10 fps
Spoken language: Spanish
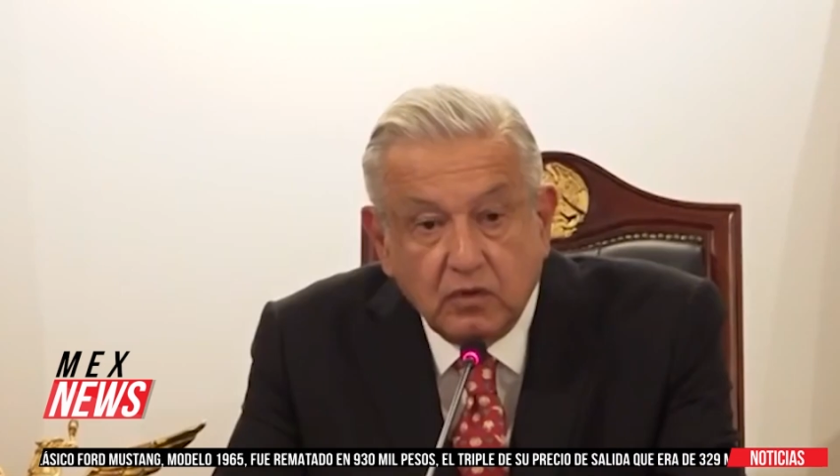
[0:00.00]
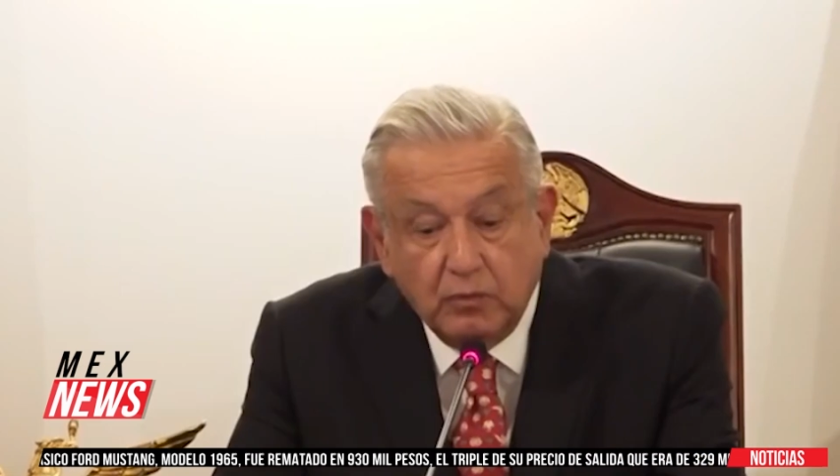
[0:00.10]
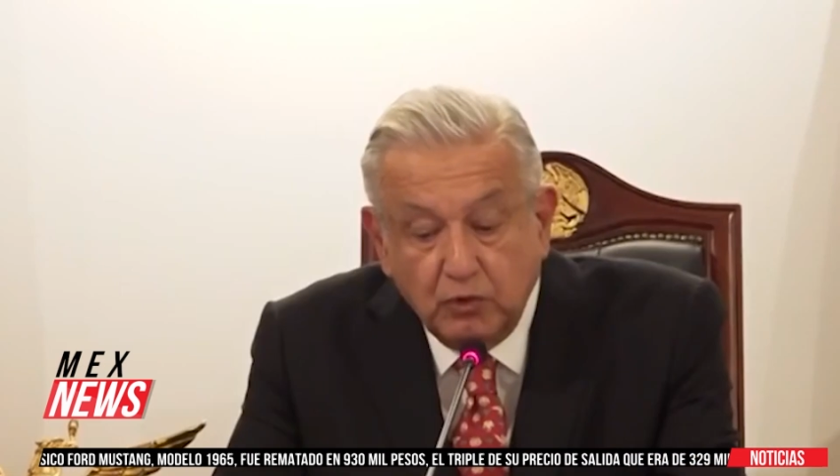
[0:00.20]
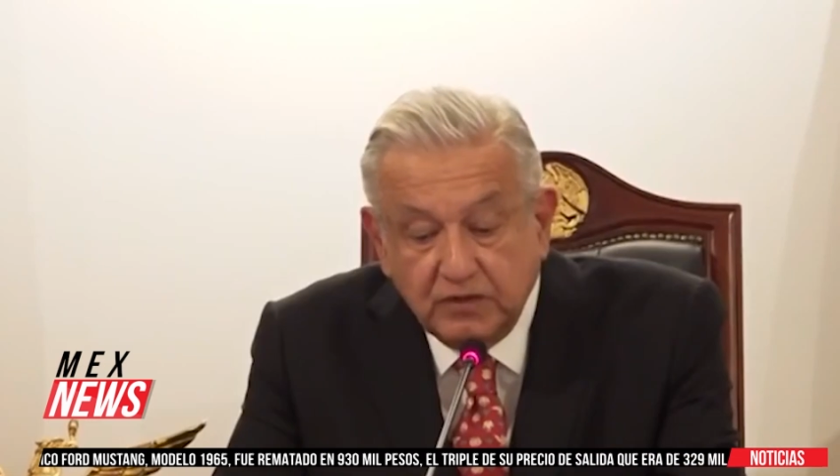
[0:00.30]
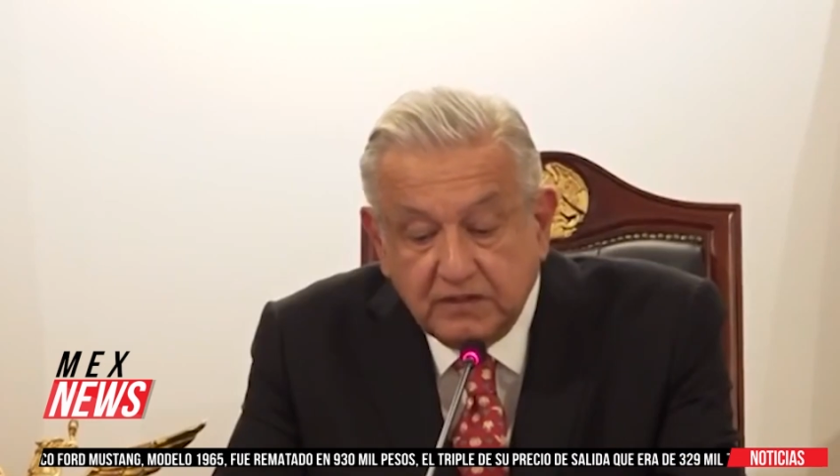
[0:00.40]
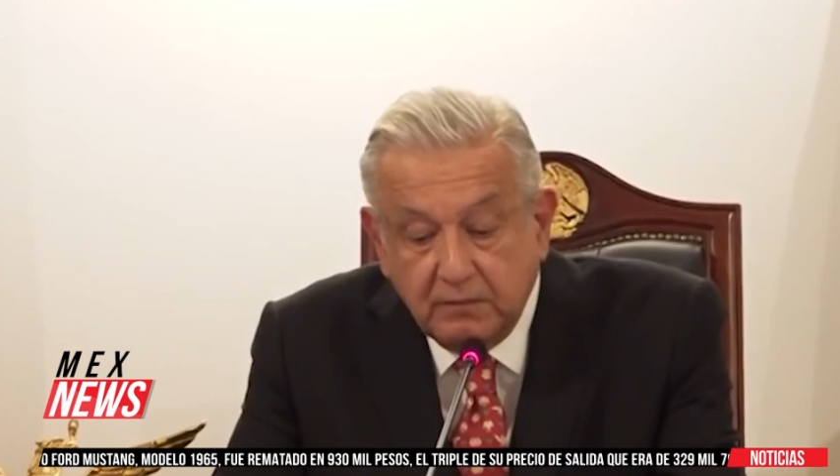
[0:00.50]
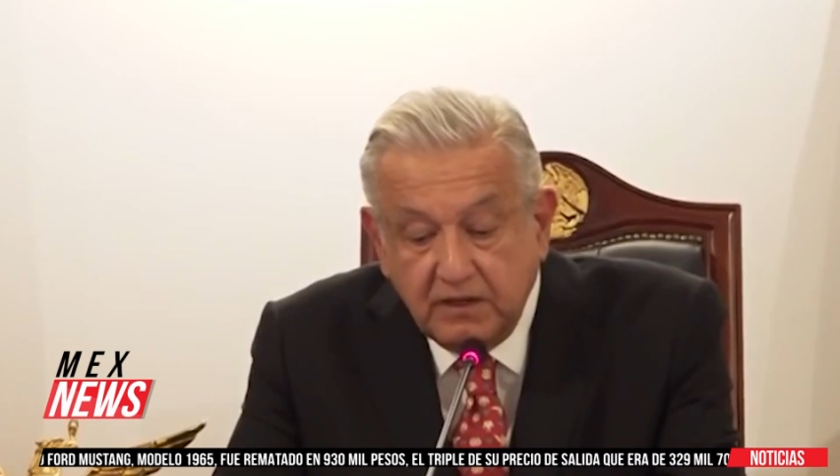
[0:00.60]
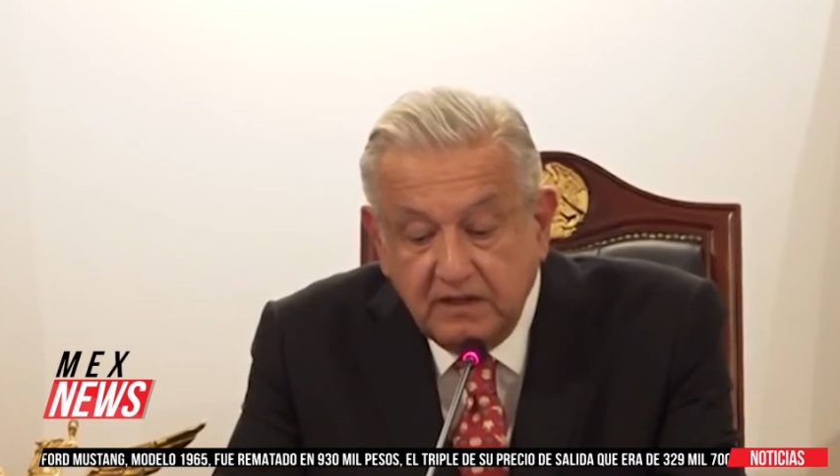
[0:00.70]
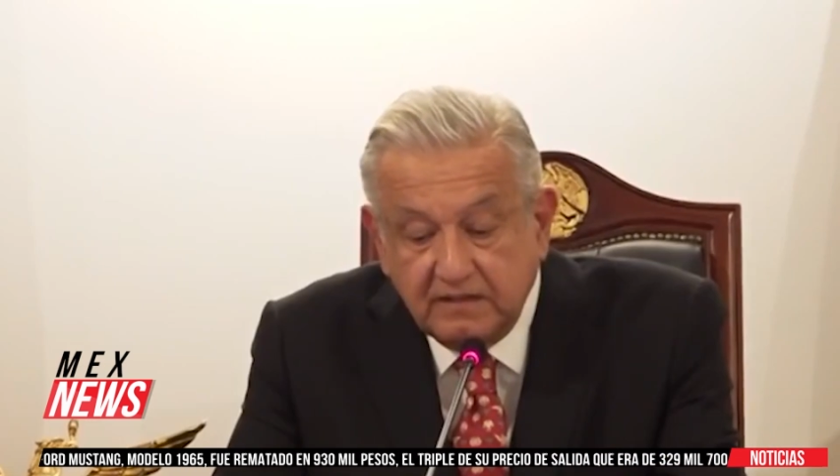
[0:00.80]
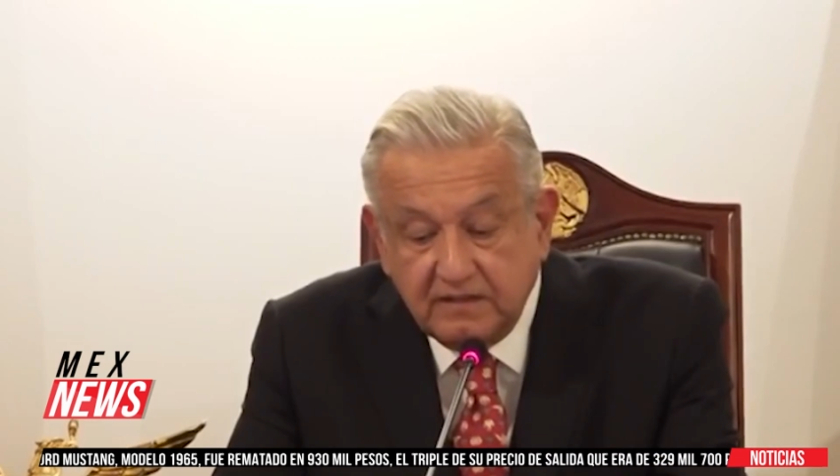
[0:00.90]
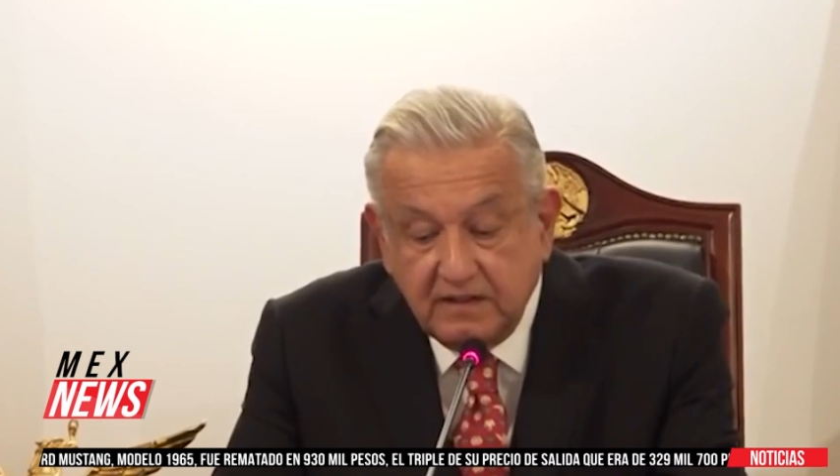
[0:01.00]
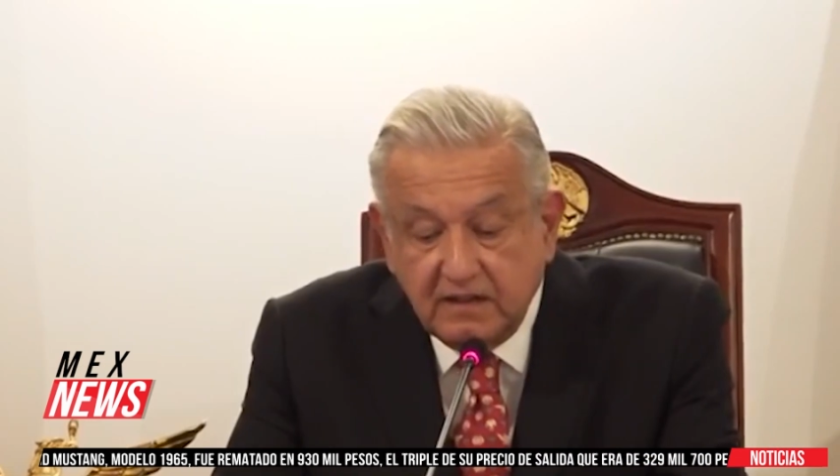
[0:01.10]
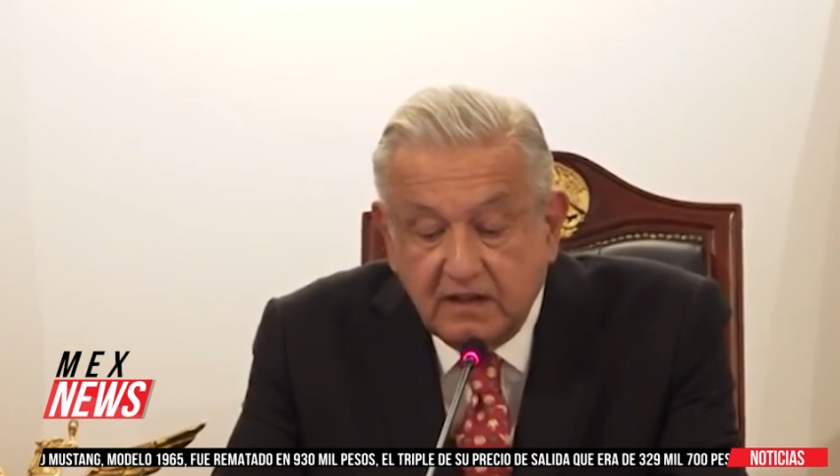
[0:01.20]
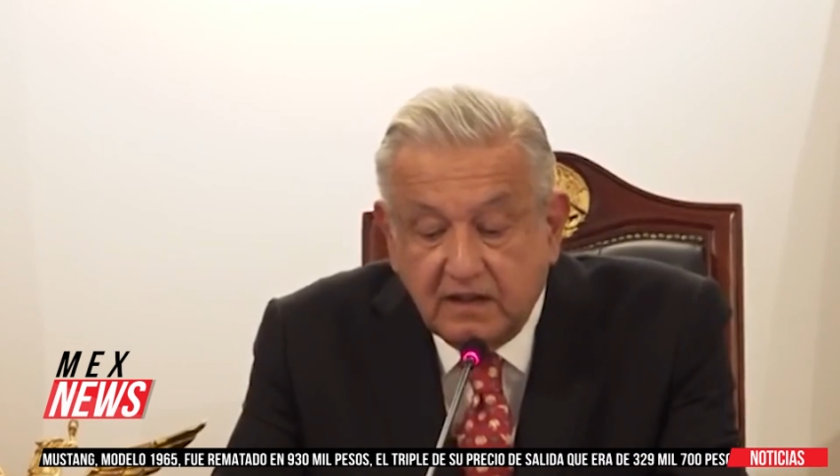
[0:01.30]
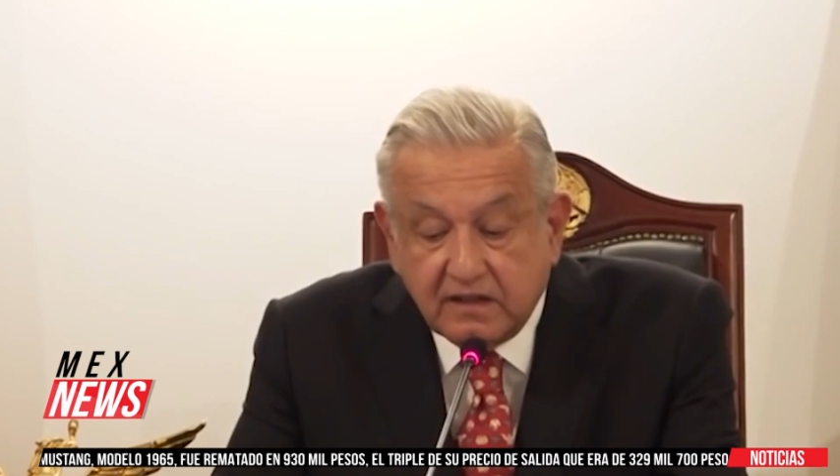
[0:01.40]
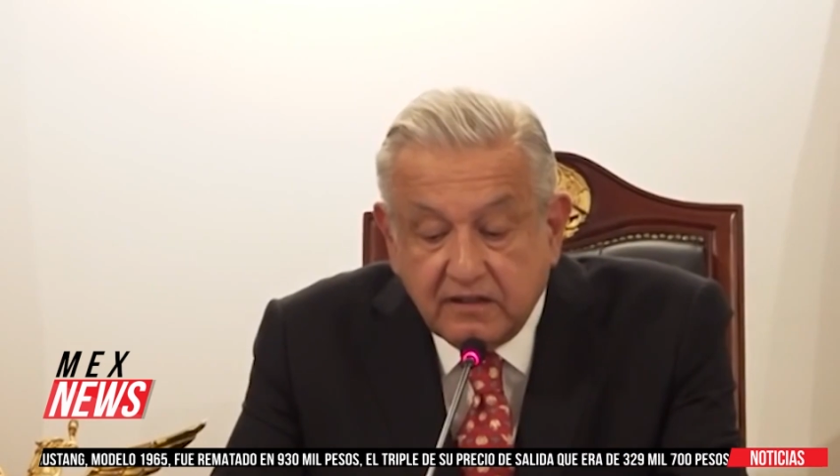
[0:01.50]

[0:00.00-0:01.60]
como lo establece la